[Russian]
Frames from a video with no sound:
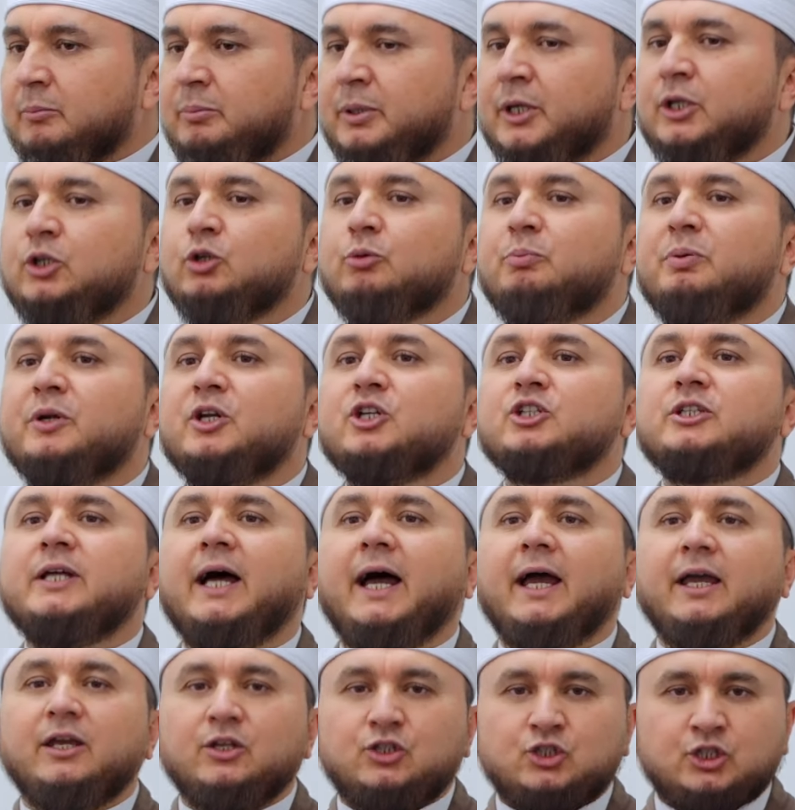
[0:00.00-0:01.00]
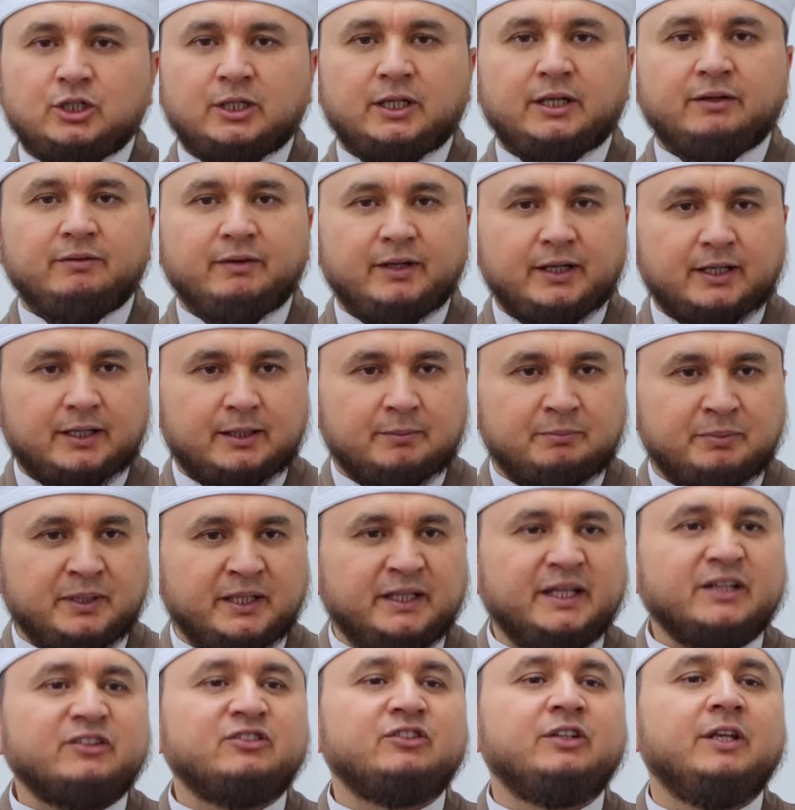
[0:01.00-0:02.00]
предупреждает человека,
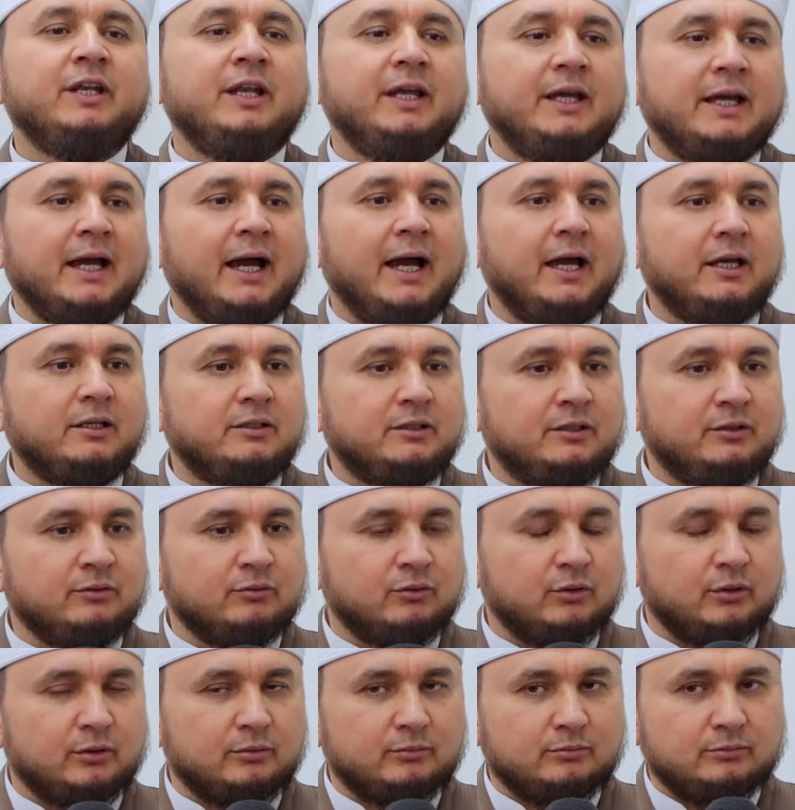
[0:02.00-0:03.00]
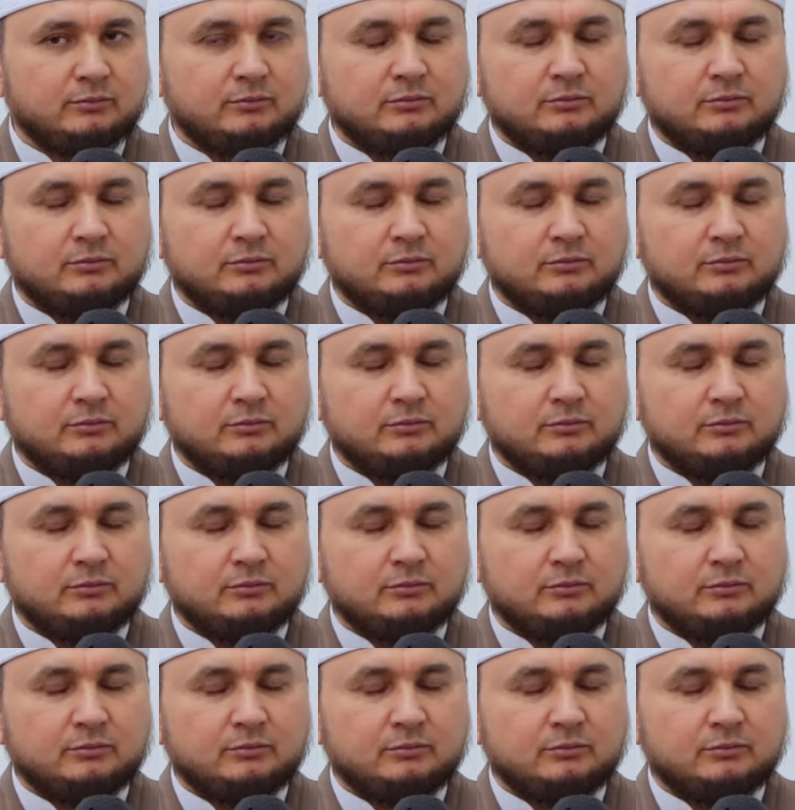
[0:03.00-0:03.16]
предостерегает его.